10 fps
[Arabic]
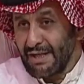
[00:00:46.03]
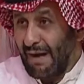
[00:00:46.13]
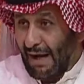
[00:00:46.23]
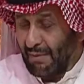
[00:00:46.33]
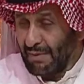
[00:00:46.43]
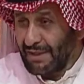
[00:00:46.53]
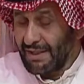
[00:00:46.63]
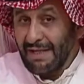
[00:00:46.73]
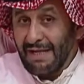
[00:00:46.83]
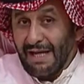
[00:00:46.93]
إيه؟ انك معهم انت
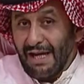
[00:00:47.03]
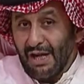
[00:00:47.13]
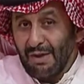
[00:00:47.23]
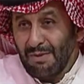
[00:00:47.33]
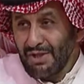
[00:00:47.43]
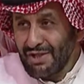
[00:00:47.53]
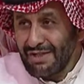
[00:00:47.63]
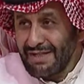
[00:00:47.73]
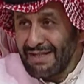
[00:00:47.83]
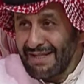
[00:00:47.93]
إيه لا لا المش... عارف
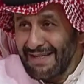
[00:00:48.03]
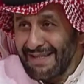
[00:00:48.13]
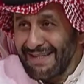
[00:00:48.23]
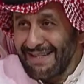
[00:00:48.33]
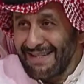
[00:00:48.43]
مشاكل